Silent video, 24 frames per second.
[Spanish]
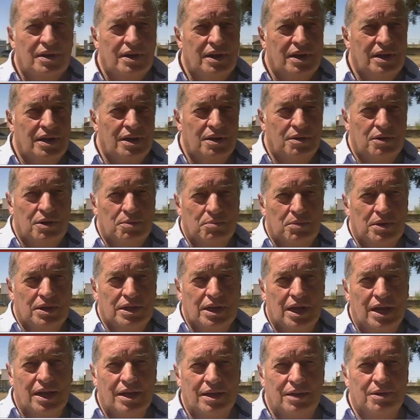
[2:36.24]
y me
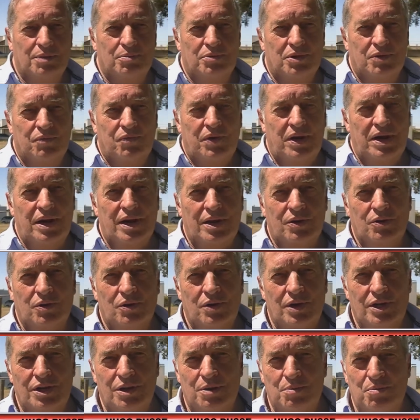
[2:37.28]
está frenando
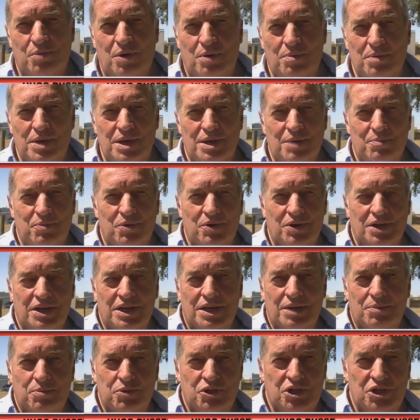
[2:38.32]
el tiempo a mí porque